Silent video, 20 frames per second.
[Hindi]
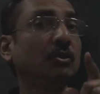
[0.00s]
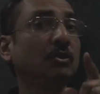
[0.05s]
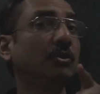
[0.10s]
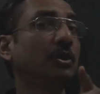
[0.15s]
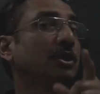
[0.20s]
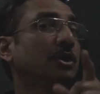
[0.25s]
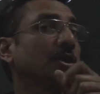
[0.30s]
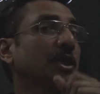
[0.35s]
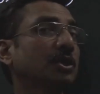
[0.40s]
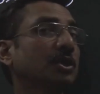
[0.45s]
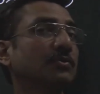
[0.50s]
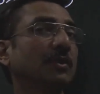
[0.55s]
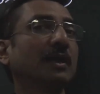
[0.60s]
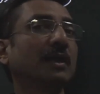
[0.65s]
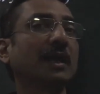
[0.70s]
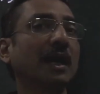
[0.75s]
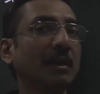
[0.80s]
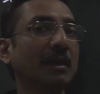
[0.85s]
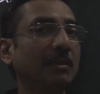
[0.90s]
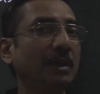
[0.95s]
यूनिसेक्सुअल
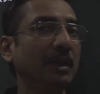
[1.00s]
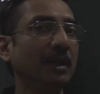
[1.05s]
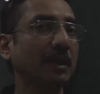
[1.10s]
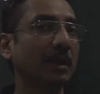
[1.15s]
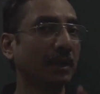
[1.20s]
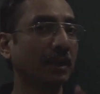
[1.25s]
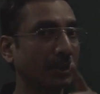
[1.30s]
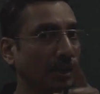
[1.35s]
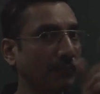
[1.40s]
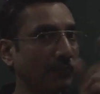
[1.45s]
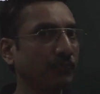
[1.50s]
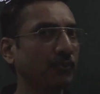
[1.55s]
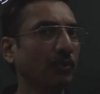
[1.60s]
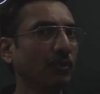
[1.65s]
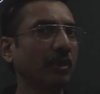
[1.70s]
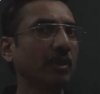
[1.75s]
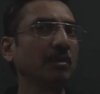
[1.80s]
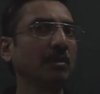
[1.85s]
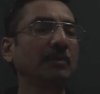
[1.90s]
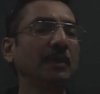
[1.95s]
कहां मिलेगा रे
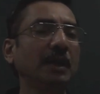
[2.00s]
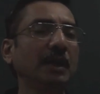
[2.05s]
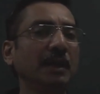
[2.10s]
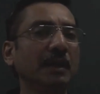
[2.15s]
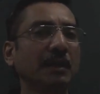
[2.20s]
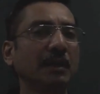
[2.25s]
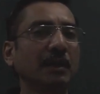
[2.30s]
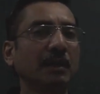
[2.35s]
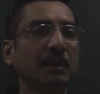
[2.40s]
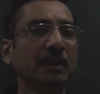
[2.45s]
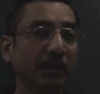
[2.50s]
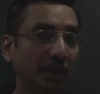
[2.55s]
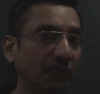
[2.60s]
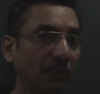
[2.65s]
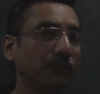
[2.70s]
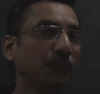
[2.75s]
मिलेगा रे